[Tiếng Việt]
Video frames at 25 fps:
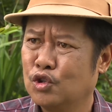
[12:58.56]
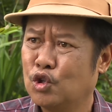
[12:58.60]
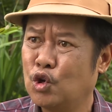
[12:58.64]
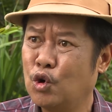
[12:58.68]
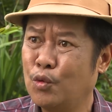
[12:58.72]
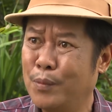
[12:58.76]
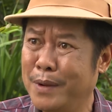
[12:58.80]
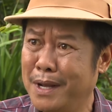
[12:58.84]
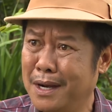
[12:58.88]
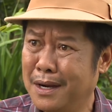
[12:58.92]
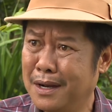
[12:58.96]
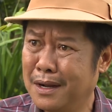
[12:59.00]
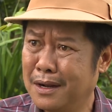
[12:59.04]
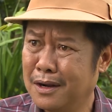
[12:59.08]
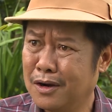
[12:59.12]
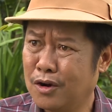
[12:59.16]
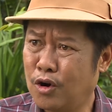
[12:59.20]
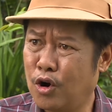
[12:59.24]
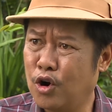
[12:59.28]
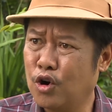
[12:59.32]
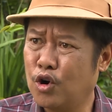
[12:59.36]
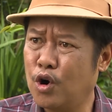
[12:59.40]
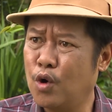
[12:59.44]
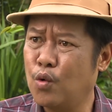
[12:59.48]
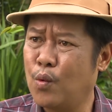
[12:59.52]
Chú biết á,
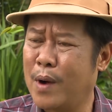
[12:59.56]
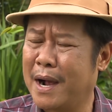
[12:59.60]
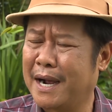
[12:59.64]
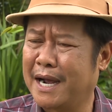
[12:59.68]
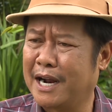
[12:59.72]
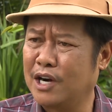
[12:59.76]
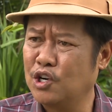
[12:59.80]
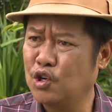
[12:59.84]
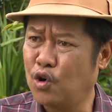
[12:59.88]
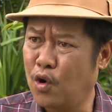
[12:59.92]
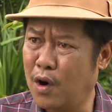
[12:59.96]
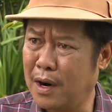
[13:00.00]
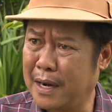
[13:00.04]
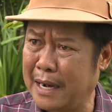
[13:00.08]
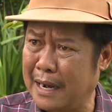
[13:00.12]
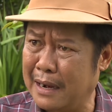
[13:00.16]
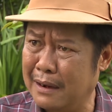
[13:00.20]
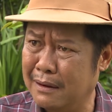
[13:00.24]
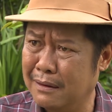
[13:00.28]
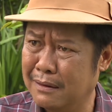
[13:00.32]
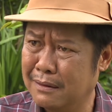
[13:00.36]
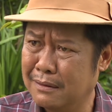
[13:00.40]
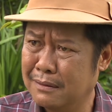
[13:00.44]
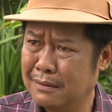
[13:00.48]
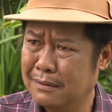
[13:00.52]
con có hoàn cảnh khó khăn
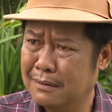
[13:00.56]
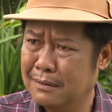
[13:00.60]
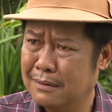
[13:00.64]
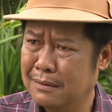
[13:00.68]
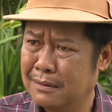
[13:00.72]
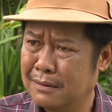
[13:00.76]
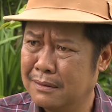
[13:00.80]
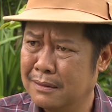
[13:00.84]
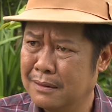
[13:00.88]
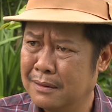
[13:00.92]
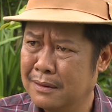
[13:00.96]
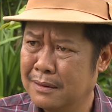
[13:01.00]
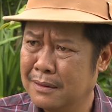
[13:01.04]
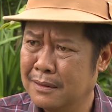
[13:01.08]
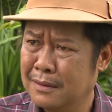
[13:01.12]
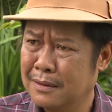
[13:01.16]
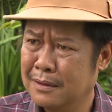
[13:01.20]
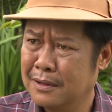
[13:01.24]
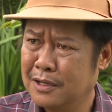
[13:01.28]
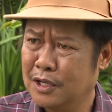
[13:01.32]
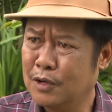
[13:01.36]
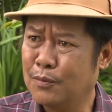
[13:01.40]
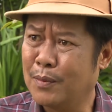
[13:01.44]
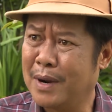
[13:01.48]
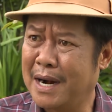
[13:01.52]

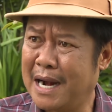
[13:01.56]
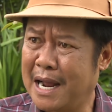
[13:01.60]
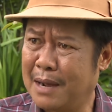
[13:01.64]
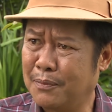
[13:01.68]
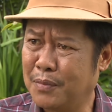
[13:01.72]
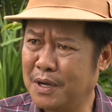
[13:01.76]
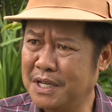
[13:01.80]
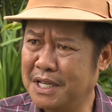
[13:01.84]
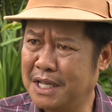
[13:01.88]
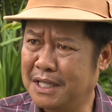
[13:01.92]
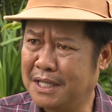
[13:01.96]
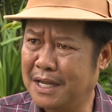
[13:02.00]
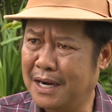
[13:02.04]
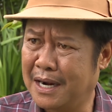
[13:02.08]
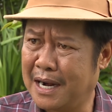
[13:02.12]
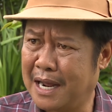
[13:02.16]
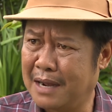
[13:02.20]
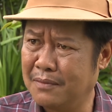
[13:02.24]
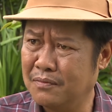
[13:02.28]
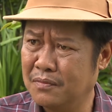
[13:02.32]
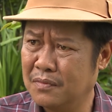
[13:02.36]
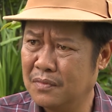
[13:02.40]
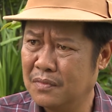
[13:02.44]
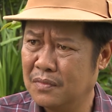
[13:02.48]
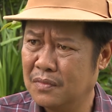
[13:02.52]
Nhưng mà làm cái gì thì làm